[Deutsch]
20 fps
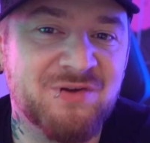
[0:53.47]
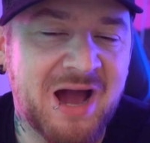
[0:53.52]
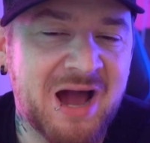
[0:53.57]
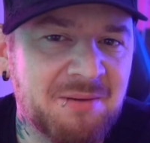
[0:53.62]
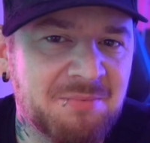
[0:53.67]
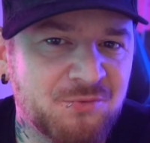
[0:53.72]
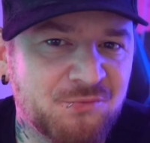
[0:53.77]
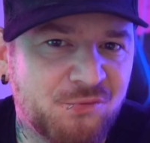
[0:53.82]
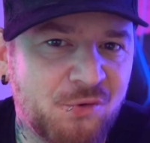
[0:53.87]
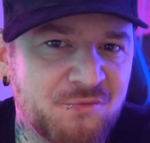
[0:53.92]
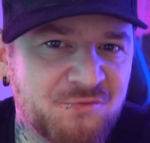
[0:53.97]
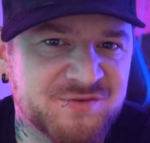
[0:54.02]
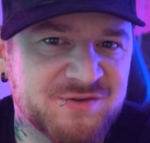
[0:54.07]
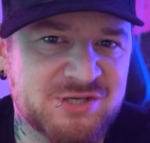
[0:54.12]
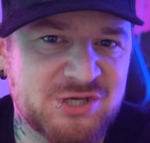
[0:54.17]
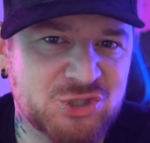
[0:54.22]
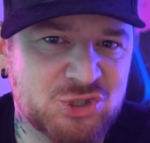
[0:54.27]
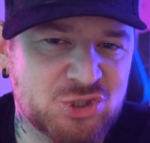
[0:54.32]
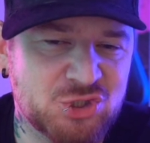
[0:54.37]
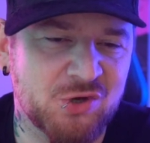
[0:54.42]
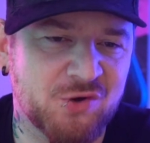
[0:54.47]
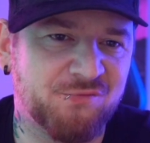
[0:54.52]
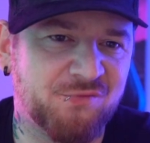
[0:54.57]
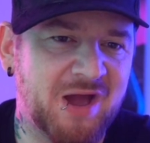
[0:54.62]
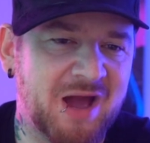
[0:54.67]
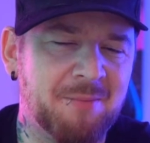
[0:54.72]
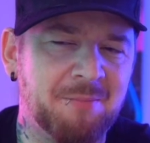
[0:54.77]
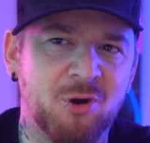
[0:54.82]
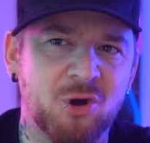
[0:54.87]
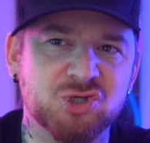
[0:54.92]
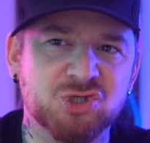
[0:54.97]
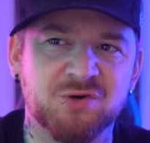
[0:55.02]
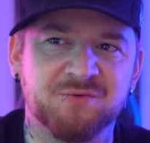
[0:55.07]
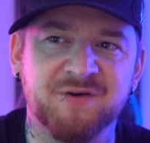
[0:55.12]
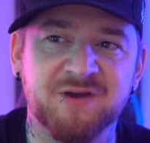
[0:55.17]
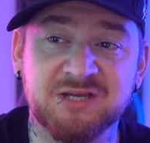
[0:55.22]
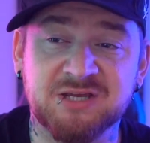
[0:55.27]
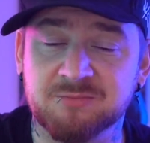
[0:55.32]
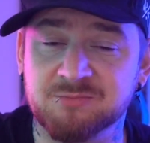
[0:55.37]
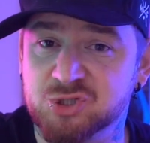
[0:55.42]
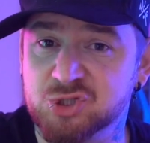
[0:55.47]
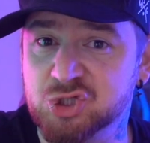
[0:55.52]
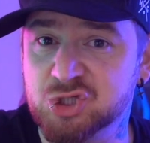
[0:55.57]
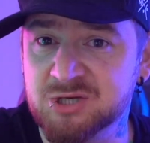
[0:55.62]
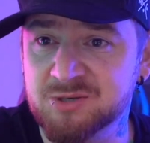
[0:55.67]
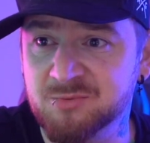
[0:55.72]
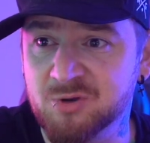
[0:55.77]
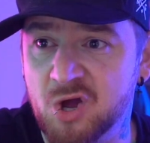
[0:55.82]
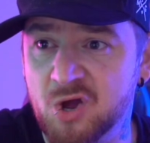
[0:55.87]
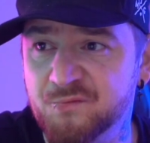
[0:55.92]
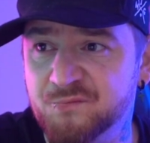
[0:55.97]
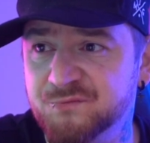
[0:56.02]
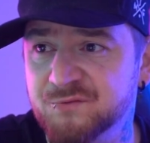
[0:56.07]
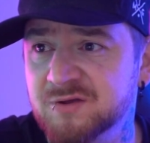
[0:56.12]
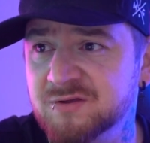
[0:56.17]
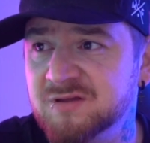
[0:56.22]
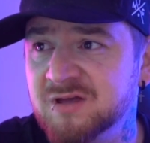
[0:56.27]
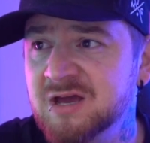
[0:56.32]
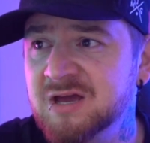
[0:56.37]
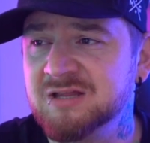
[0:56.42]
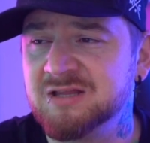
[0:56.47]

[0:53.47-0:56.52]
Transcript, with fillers: Haben 50 Stück. Wir haben auch schon welche im Stream geöffnet.